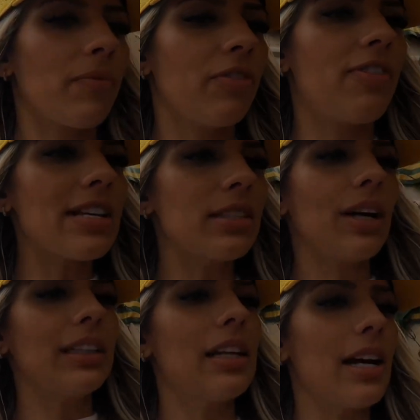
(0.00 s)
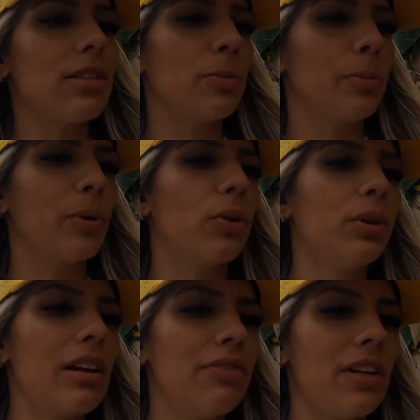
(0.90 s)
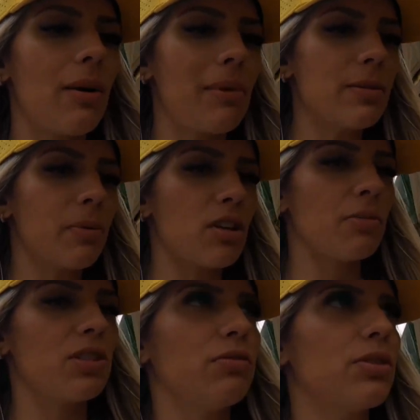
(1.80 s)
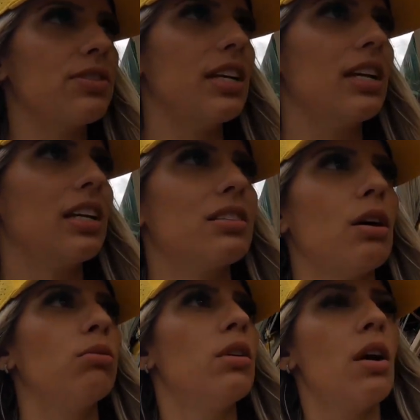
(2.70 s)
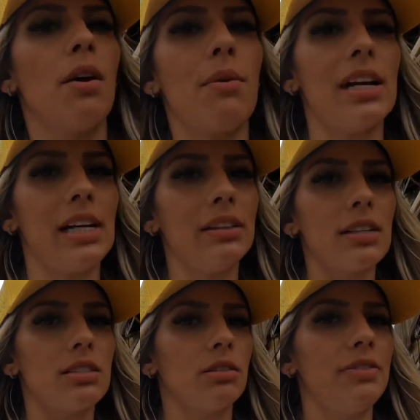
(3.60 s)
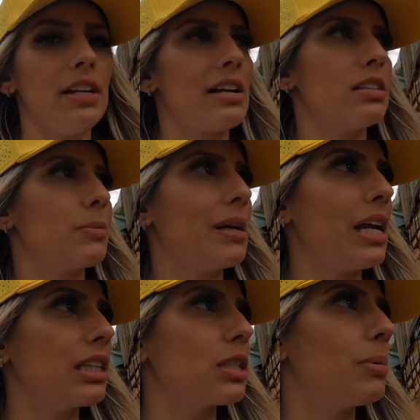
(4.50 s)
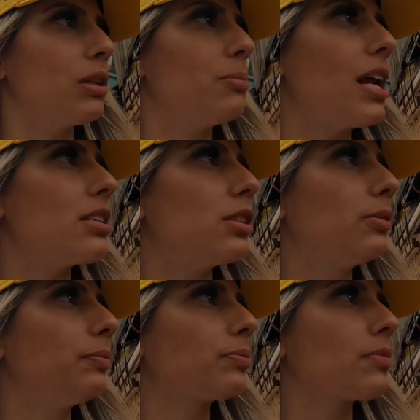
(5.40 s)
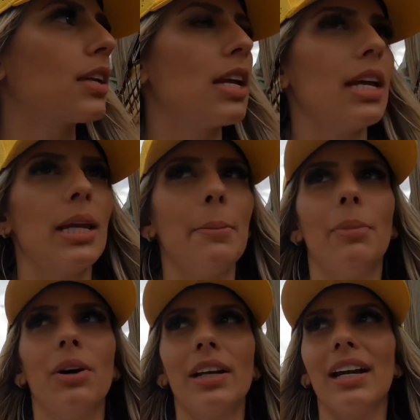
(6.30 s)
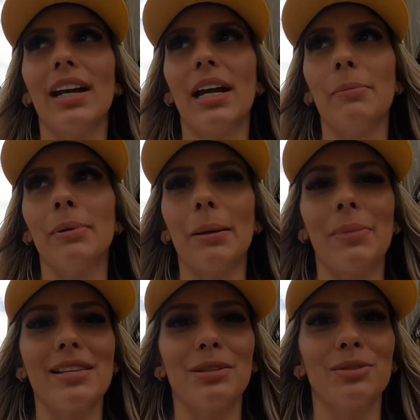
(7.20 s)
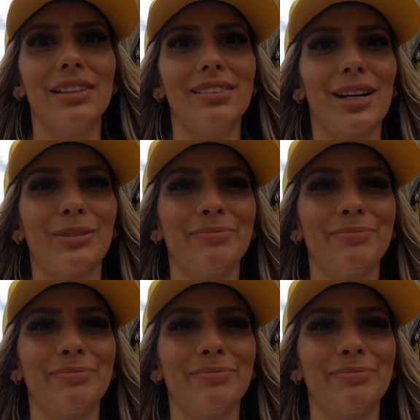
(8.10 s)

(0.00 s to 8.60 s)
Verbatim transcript: faça o cadastro, procure a filial mais próxima de você, que são 45 filiais espalhadas pelo Brasil. E bora carregar pela Brasil Central.